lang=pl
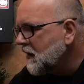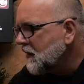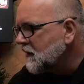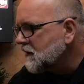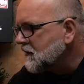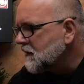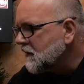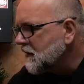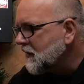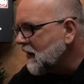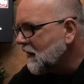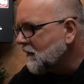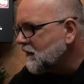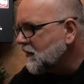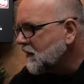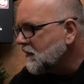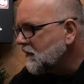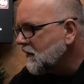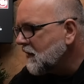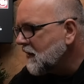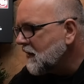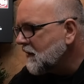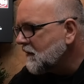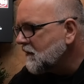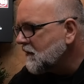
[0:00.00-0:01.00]
to ja
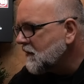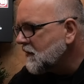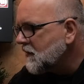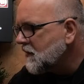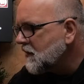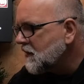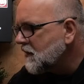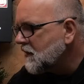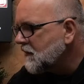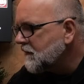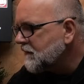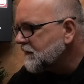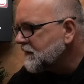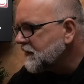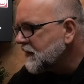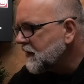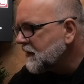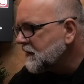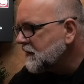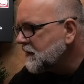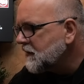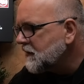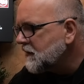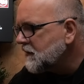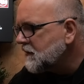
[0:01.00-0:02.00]
byłem e,
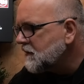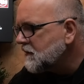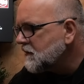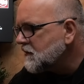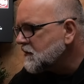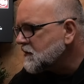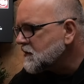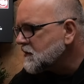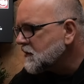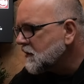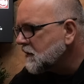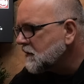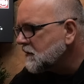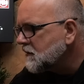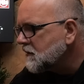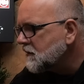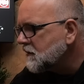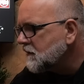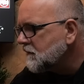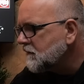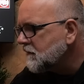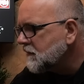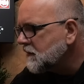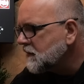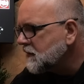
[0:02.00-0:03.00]
wtedy już od
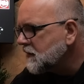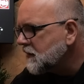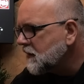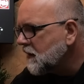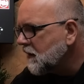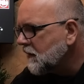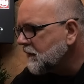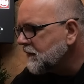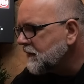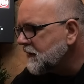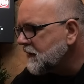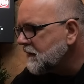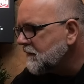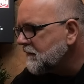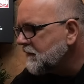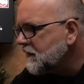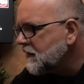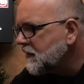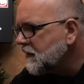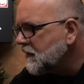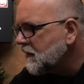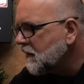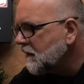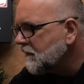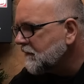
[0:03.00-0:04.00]
dwóch tygodni w
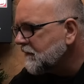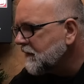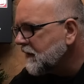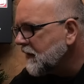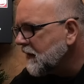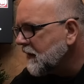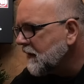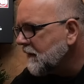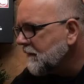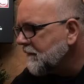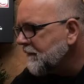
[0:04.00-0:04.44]
Kijowie.